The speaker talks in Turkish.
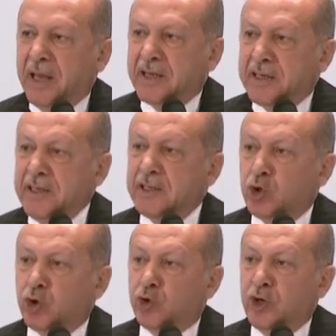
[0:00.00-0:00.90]
bir
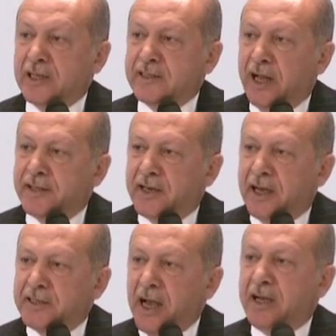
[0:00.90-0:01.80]
kız yurduna
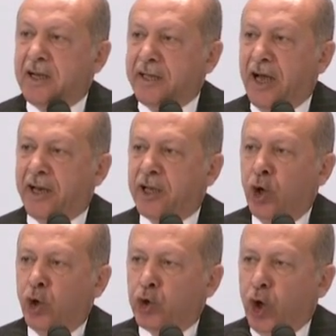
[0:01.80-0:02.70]
saldıracak kadar
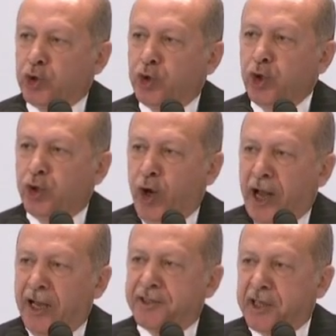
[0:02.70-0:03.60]
gözü
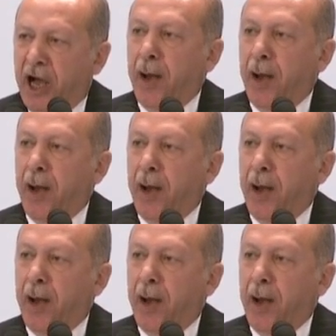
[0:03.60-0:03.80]
dönen